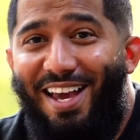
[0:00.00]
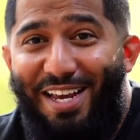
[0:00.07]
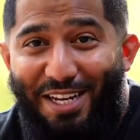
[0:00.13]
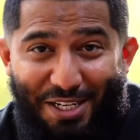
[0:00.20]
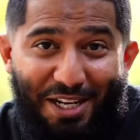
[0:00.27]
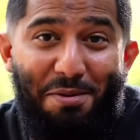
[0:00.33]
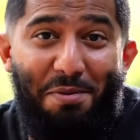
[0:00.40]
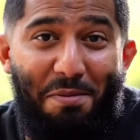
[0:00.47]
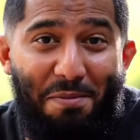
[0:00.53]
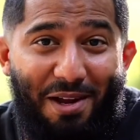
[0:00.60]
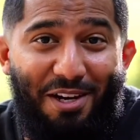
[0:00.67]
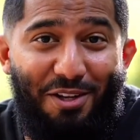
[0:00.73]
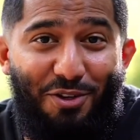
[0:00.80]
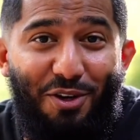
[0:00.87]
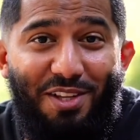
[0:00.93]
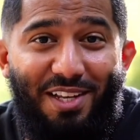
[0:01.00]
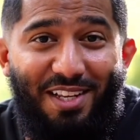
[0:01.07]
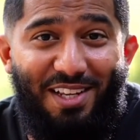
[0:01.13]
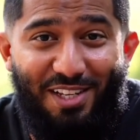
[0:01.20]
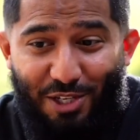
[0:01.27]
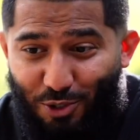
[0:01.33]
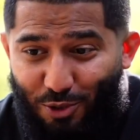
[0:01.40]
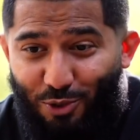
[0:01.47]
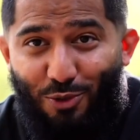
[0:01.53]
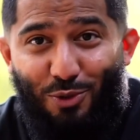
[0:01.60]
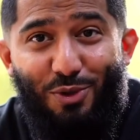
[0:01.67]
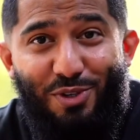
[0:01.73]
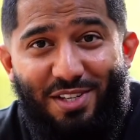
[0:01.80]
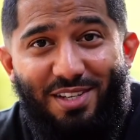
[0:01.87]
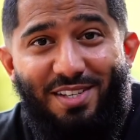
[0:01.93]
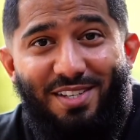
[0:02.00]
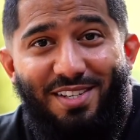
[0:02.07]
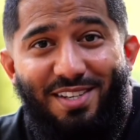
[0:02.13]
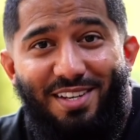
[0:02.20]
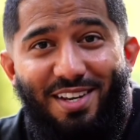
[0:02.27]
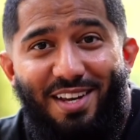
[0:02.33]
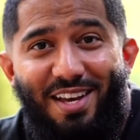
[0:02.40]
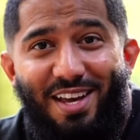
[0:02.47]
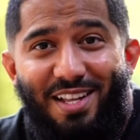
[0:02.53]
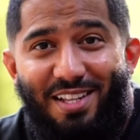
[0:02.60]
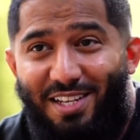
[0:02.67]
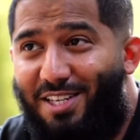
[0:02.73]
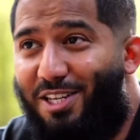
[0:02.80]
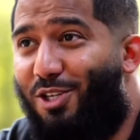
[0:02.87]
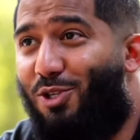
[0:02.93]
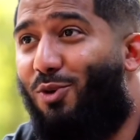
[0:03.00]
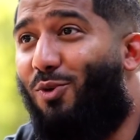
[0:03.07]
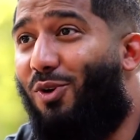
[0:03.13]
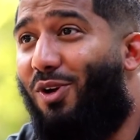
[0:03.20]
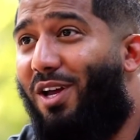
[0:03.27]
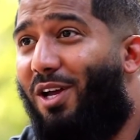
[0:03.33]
Ich liebe meine Tochter, dass sie so süß ist, dass sie so